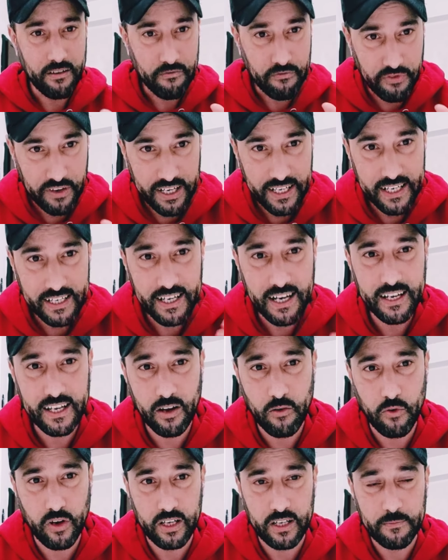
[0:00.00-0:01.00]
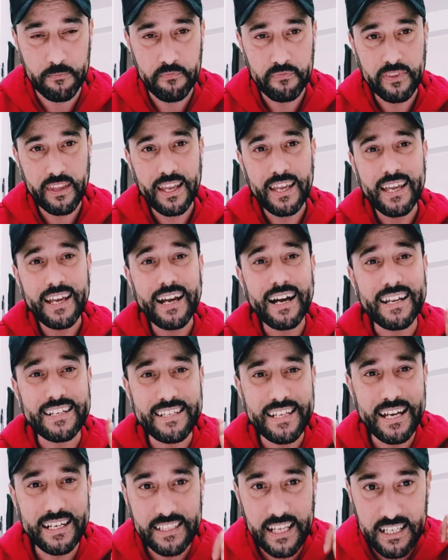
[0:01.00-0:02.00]
فعلا الإخوان
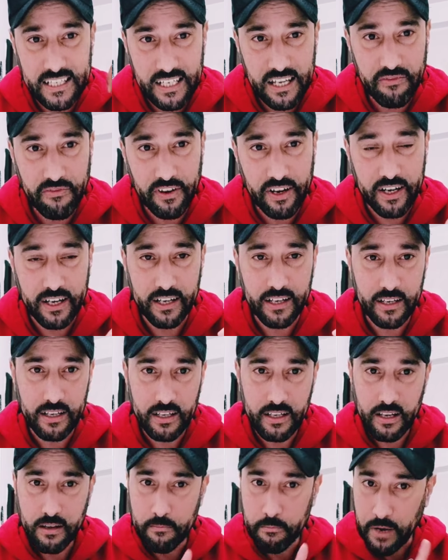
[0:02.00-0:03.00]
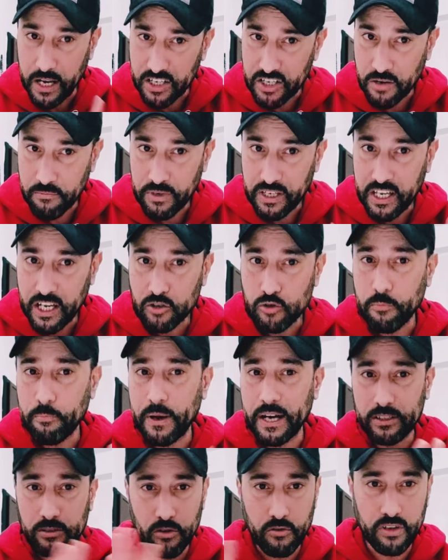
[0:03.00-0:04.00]
كازيرتا صفر مع الجمعيات
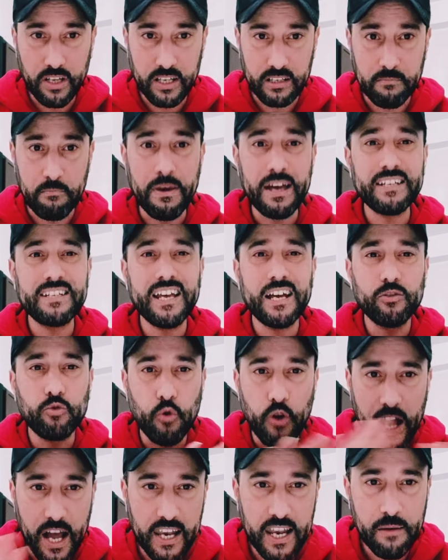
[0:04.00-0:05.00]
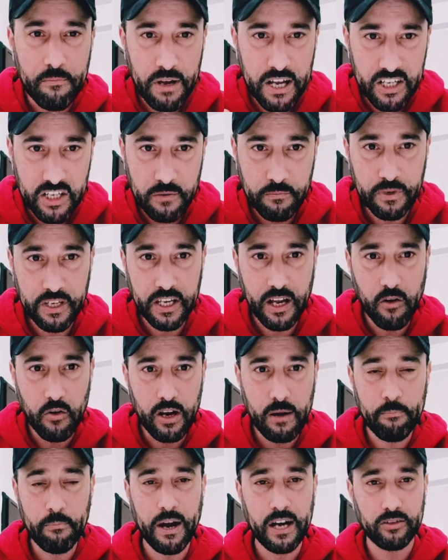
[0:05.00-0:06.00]
وباترونات ما زادوها لا مع جمعية
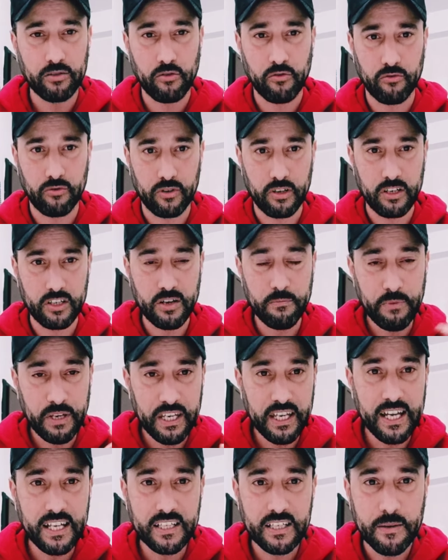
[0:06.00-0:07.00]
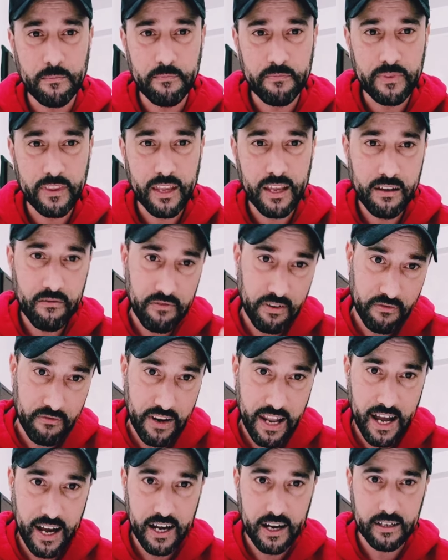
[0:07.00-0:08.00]
ولا باترون جمعيات في
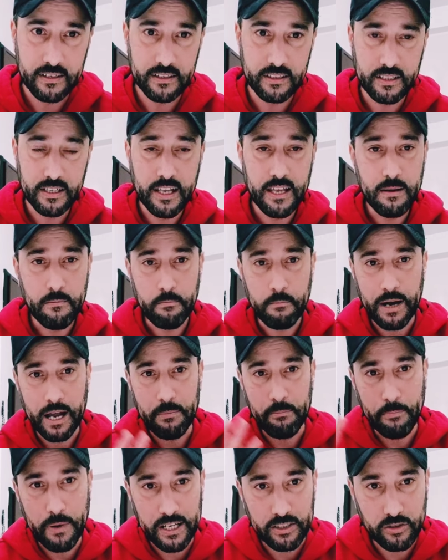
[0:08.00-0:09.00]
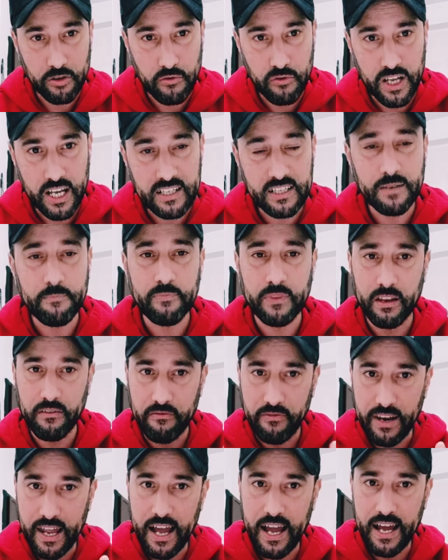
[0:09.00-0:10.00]
الفلاحة مع الباترونات
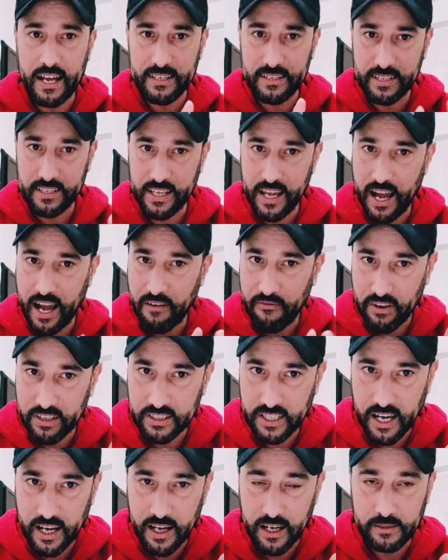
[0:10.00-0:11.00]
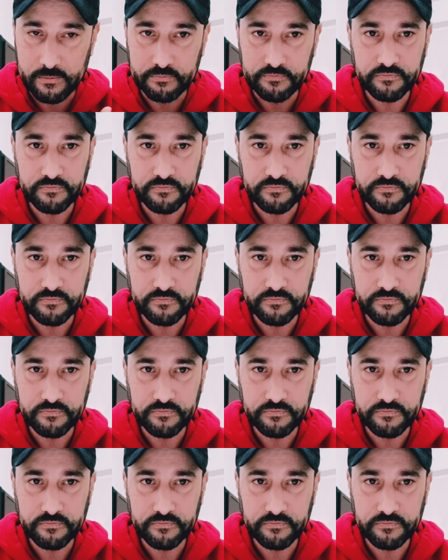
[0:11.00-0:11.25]
فلاحة السياحة فندقة